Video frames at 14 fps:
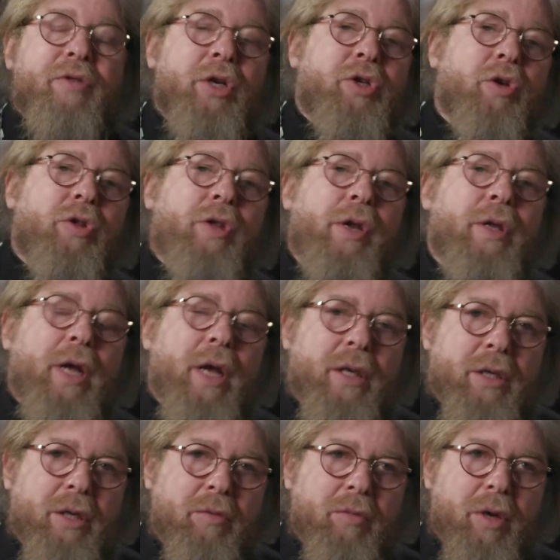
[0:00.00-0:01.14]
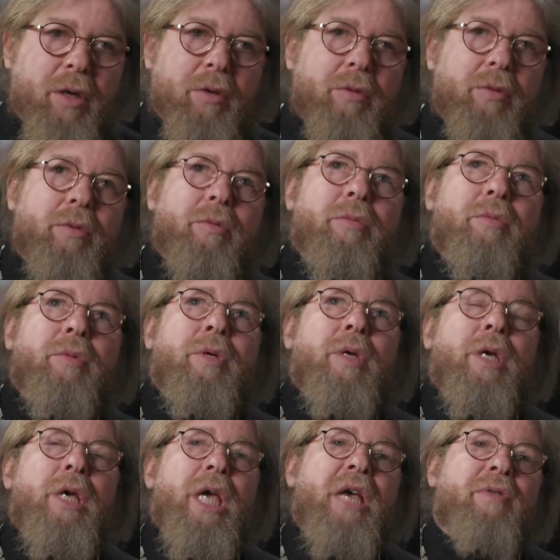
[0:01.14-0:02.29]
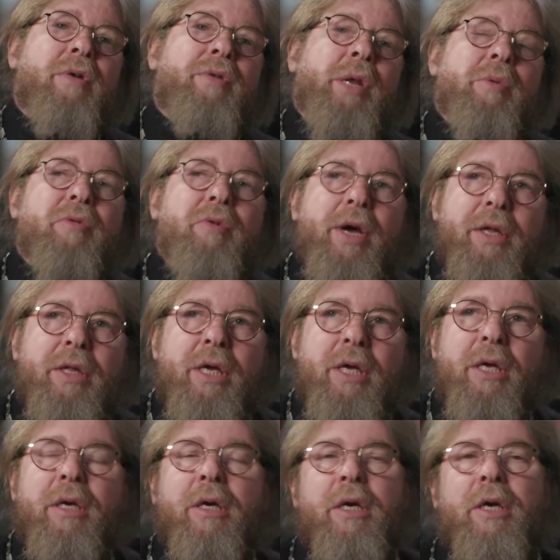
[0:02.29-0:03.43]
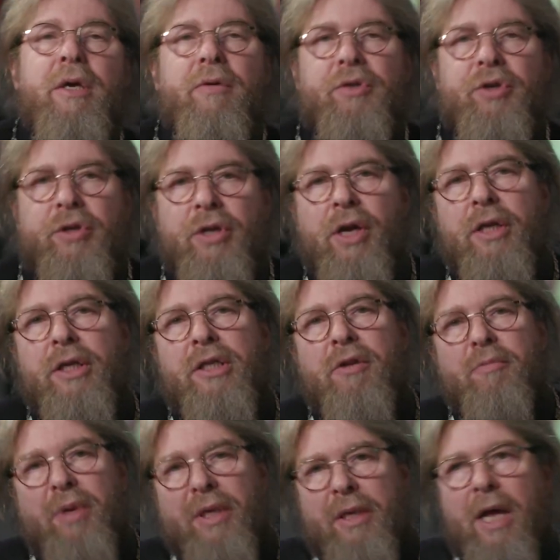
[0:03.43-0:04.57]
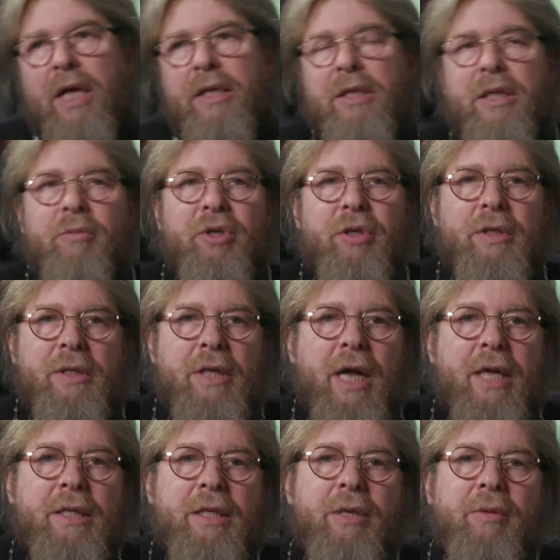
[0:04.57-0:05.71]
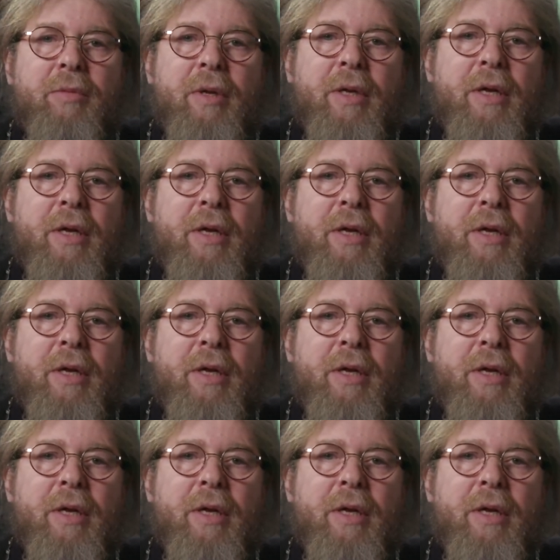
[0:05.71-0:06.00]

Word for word: И в 1913 году, и во время войны, в 14, 15, 16